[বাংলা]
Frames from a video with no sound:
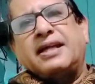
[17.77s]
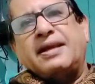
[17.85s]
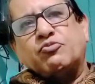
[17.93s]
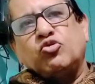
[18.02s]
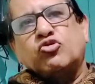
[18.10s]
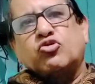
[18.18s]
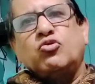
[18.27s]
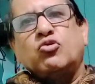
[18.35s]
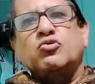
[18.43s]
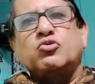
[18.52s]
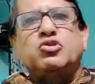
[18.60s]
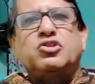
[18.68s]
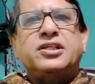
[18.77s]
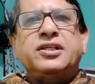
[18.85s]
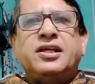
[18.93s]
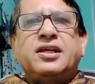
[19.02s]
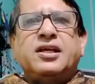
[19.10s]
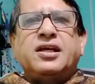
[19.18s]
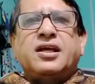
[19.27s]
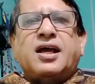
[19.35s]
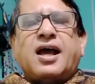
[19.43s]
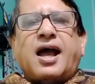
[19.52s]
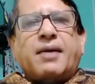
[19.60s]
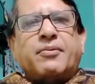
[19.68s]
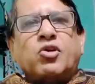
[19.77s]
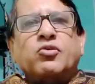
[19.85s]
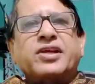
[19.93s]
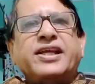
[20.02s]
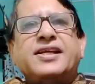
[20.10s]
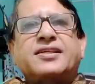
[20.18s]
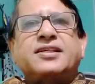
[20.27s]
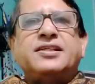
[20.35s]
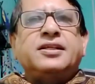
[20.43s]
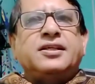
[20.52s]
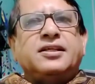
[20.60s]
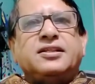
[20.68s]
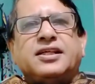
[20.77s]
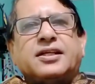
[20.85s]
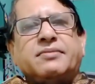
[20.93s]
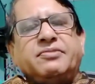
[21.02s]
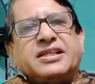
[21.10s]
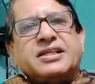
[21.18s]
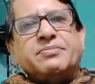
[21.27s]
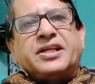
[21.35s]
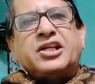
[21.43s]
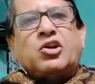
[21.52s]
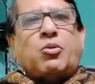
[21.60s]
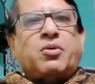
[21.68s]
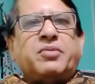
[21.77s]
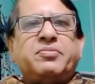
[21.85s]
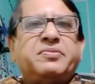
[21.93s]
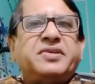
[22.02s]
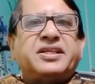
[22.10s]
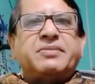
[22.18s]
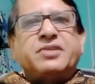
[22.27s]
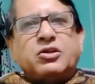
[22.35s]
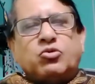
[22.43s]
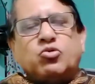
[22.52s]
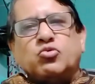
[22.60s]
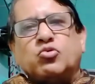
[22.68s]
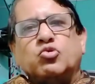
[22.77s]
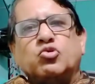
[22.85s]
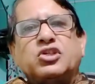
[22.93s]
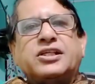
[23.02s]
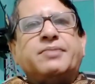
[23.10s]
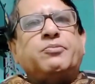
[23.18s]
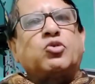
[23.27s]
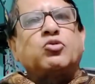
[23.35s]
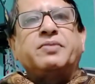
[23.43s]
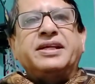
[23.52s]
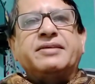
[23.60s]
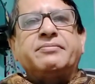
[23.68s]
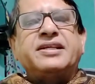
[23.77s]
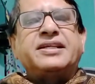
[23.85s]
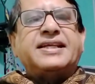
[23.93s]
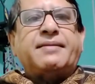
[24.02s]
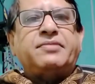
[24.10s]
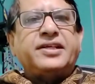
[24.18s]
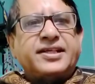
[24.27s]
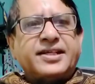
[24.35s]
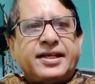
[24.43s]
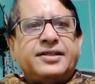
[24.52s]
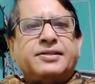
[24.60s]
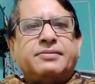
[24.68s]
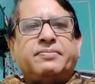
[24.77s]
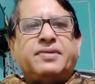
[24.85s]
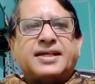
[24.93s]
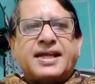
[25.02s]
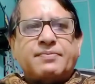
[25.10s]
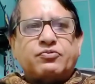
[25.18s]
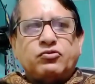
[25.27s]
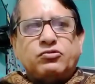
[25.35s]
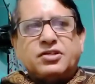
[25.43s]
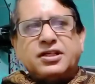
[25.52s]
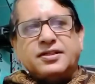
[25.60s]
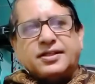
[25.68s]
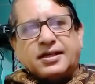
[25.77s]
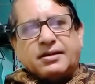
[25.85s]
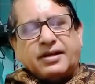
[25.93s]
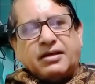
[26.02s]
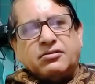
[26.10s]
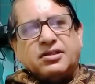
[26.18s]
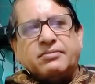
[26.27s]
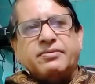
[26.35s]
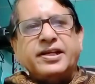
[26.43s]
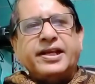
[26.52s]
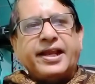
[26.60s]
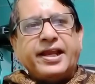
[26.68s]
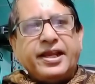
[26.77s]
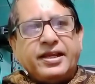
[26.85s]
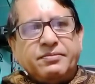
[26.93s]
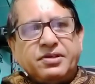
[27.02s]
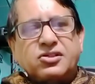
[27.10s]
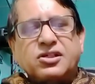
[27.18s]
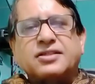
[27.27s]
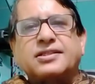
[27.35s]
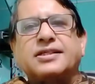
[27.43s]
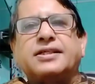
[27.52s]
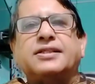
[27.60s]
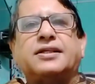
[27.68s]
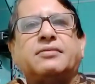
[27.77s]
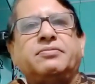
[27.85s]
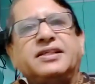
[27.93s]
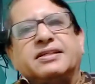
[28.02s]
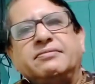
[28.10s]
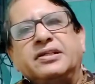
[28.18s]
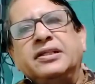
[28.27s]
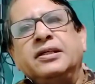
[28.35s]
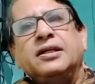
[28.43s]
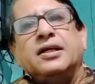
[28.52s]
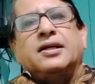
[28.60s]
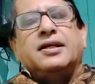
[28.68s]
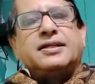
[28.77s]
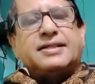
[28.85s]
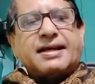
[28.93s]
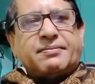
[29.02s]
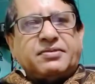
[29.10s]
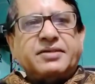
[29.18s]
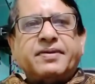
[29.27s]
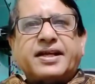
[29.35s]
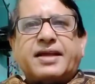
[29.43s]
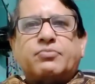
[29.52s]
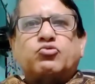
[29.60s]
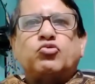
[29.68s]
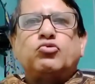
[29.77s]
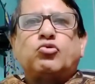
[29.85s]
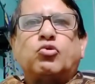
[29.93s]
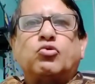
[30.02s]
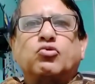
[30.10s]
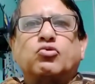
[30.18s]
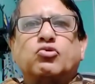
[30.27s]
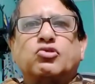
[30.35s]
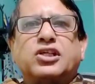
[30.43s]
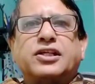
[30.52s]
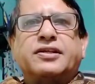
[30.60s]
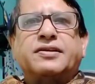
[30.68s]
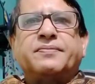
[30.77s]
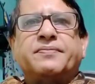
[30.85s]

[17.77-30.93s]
ক্যাপসুলস গ্রহণ করছেন আবার অনেকেই আছেন যারা ভিটামিনের অভাবে ভিটামিন গ্রহণ করছেন না বরং ভিটামিন ট্যাবলেট খেলে বা ক্যাপসুলস খেলে তারা ভালো থাকবেন এই বিশ্বাস থেকে তারা ভিটামিন ট্যাবলেট বা ক্যাপসুল গ্রহণ করছেন